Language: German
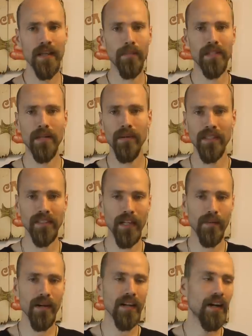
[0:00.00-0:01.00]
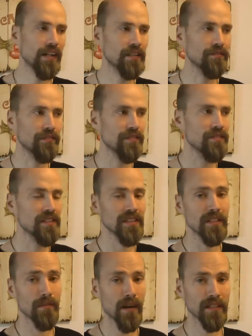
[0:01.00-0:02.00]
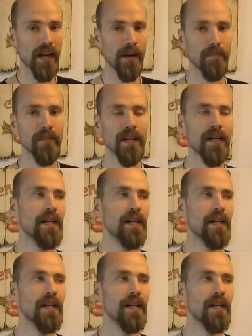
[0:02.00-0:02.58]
die habe ich ja mal in die Kamera gehalten, wie wir die gemacht haben.